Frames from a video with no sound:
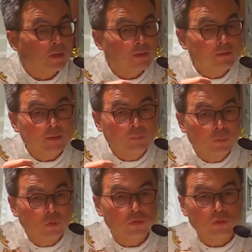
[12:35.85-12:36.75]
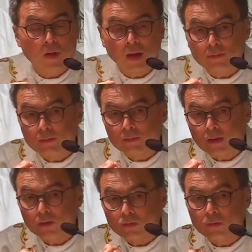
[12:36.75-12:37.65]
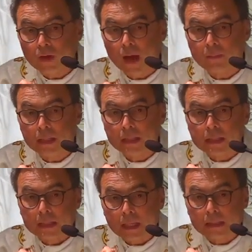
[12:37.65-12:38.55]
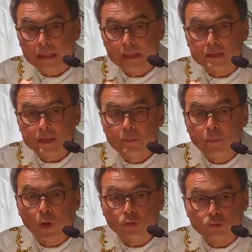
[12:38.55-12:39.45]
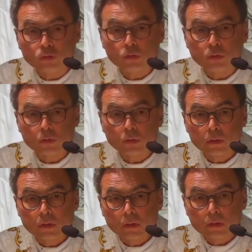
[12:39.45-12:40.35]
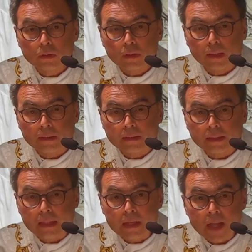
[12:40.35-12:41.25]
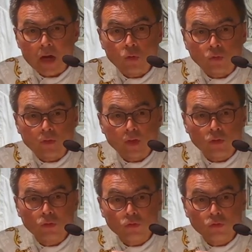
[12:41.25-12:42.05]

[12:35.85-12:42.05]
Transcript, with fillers: Et c'est pour cela, c'est cela son drame, hein, qu'il s'est pendu Hein, il n'a compté que